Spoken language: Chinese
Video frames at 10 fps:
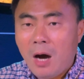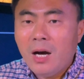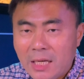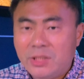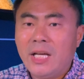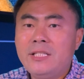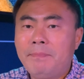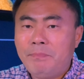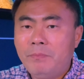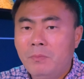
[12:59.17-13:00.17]
恶劣的天
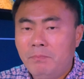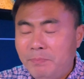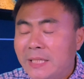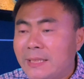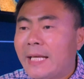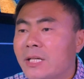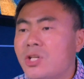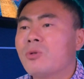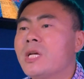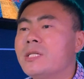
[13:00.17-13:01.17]
气逼在一个
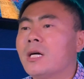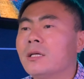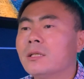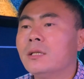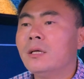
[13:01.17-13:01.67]
小镇上。